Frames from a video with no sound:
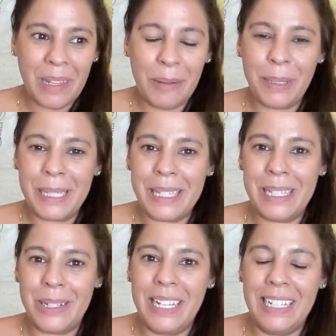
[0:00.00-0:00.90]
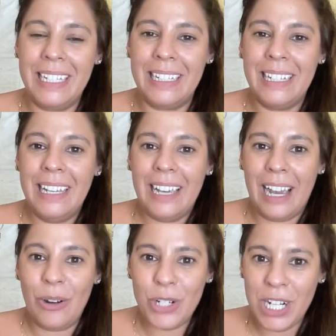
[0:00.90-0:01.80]
Aber das ist natürlich nicht
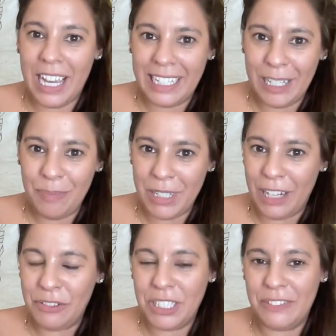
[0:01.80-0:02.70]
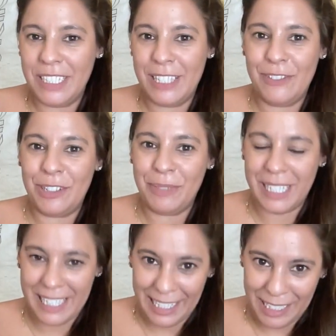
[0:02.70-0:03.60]
ausschlaggebend dafür gewesen, warum
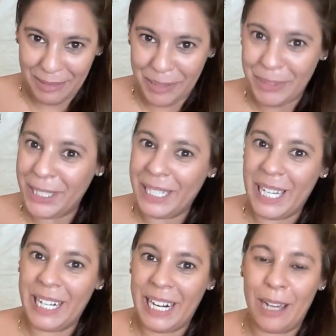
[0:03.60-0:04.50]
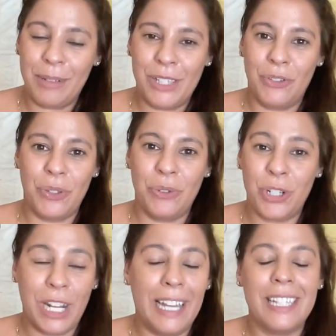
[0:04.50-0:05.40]
ich gesagt habe, ich möchte gerne einen Arbeitsversuch
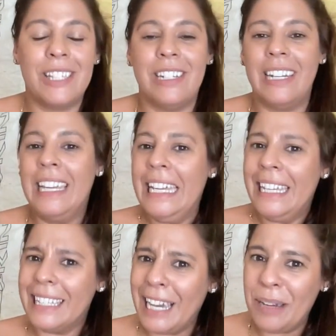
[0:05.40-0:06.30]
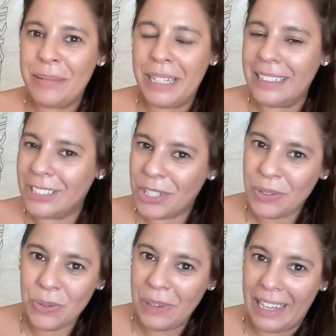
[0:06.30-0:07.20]
starten, sondern ich habe
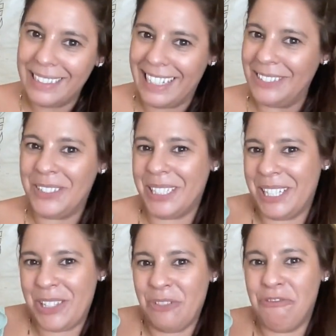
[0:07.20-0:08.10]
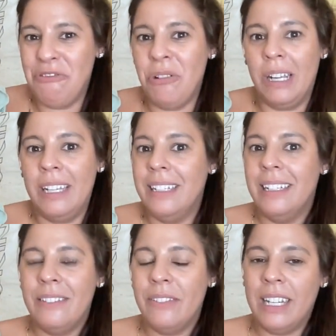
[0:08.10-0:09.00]
schon so lange einfach das Gefühl,
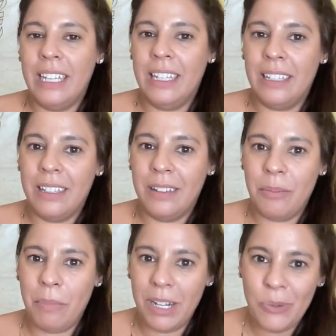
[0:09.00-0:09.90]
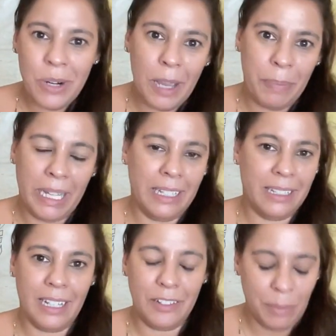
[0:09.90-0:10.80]
wenn ich meine
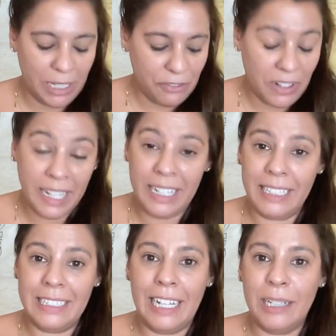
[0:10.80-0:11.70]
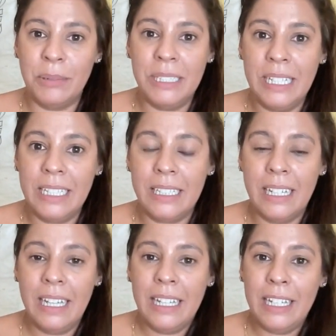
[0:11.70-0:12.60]
Unabhängigkeit, meine Freiheit habe und nicht
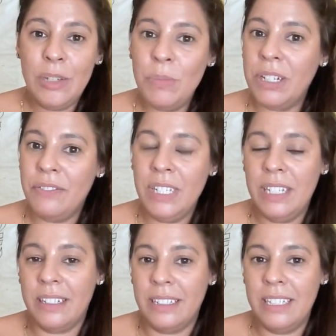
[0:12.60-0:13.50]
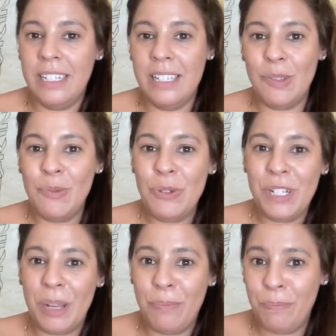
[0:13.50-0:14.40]
immer wieder in diese
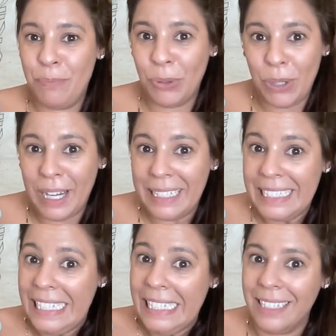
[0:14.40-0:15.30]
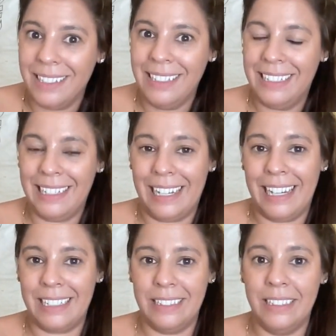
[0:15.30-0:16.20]
Mühlen der Bürokratie
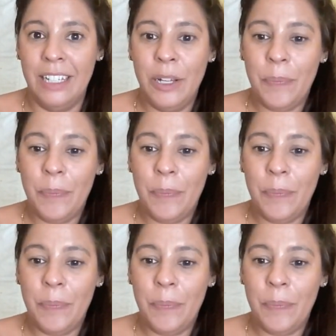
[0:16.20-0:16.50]
gerate